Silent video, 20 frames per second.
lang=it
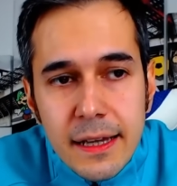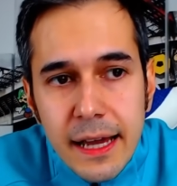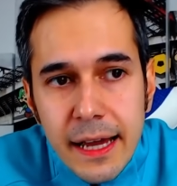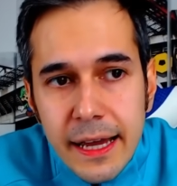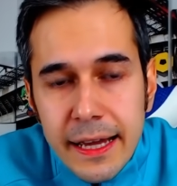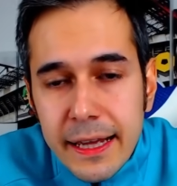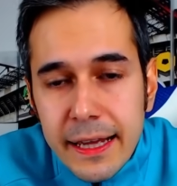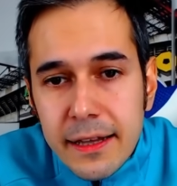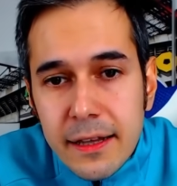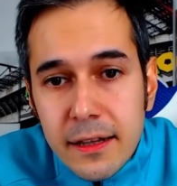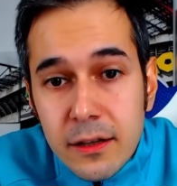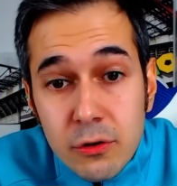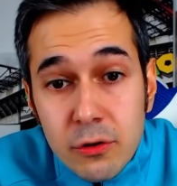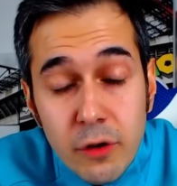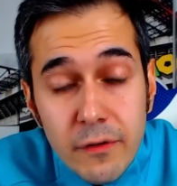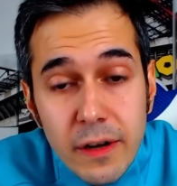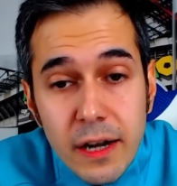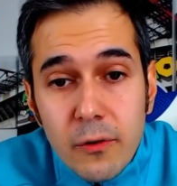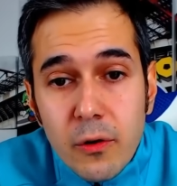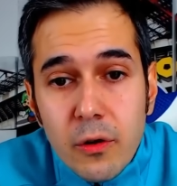eh, eh,
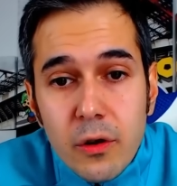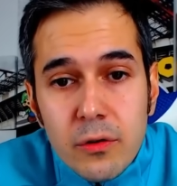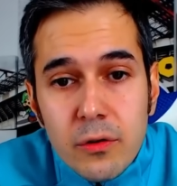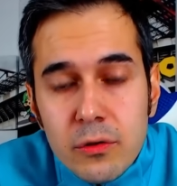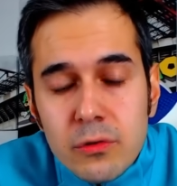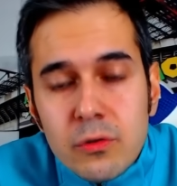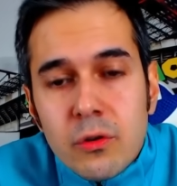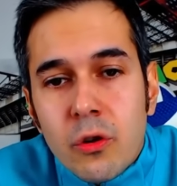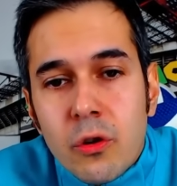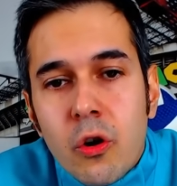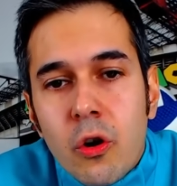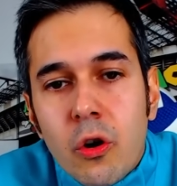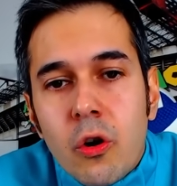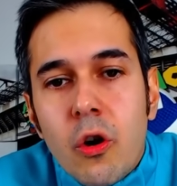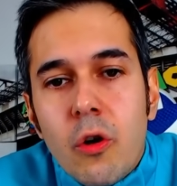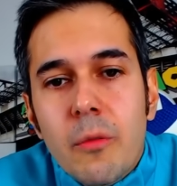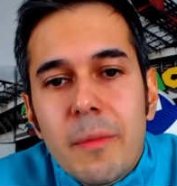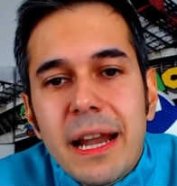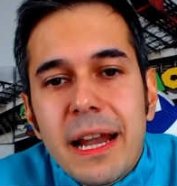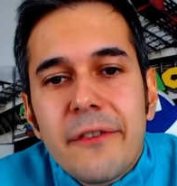Lav-
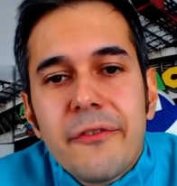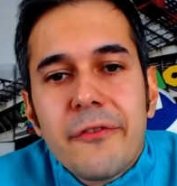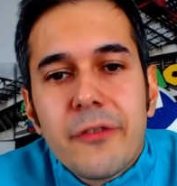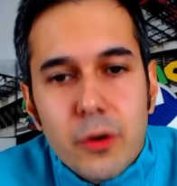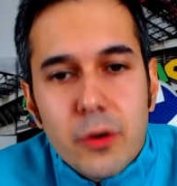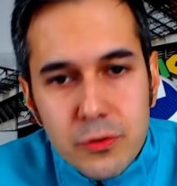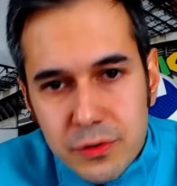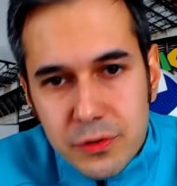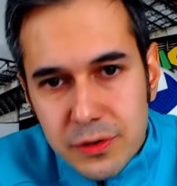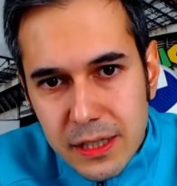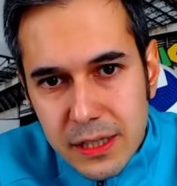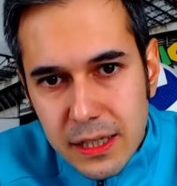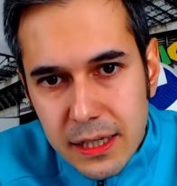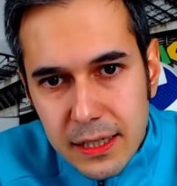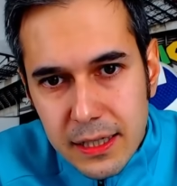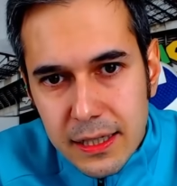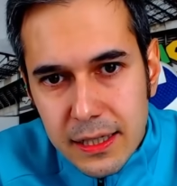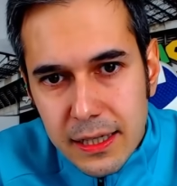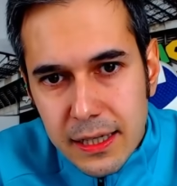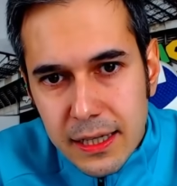come l'affronti
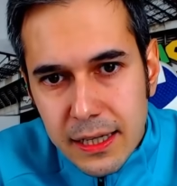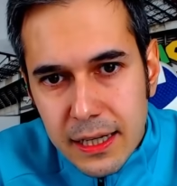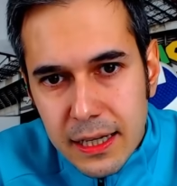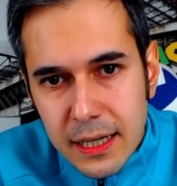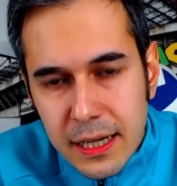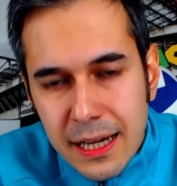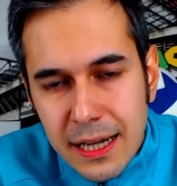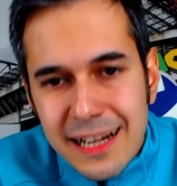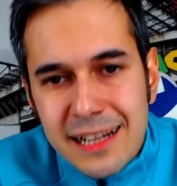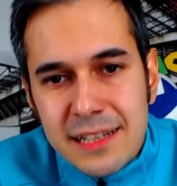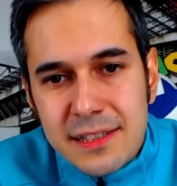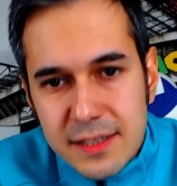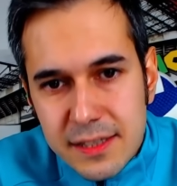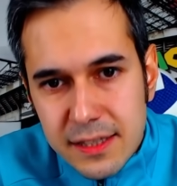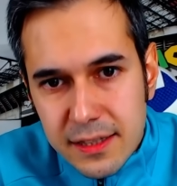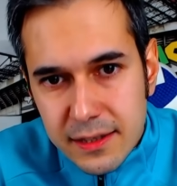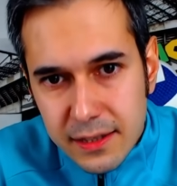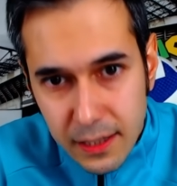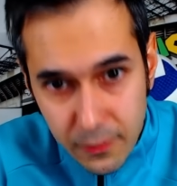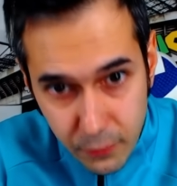il, il, il,
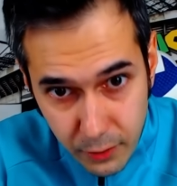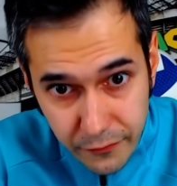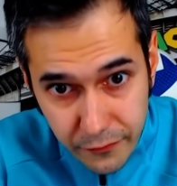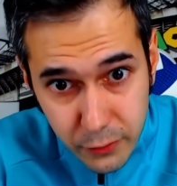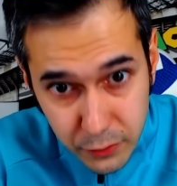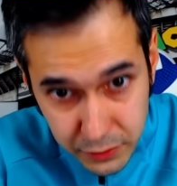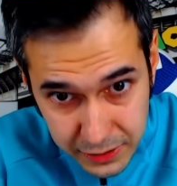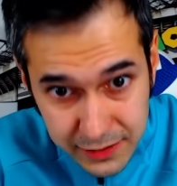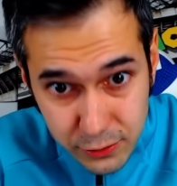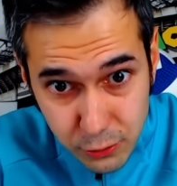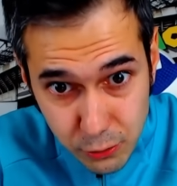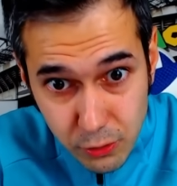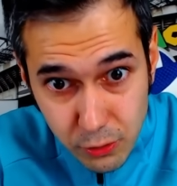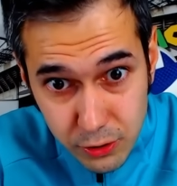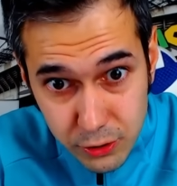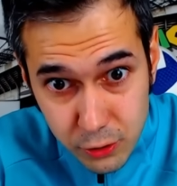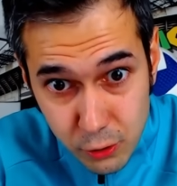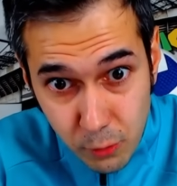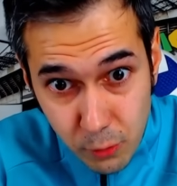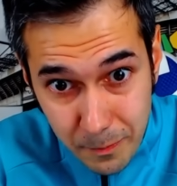City? La vuoi affrontare sul,
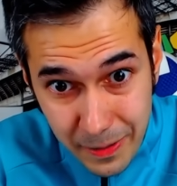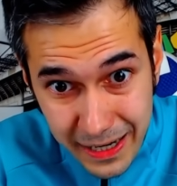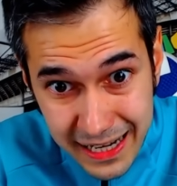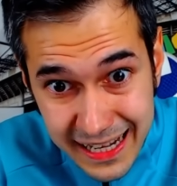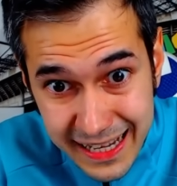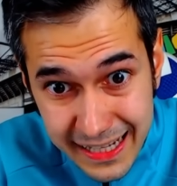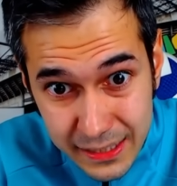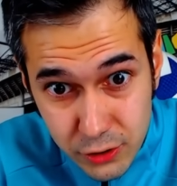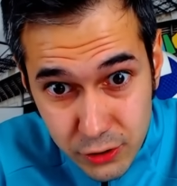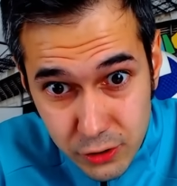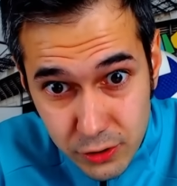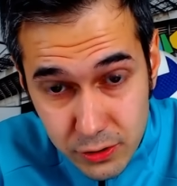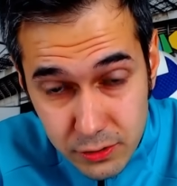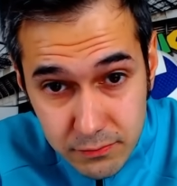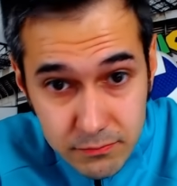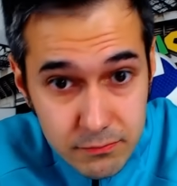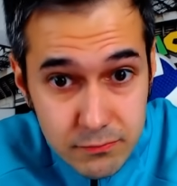sul palleggio?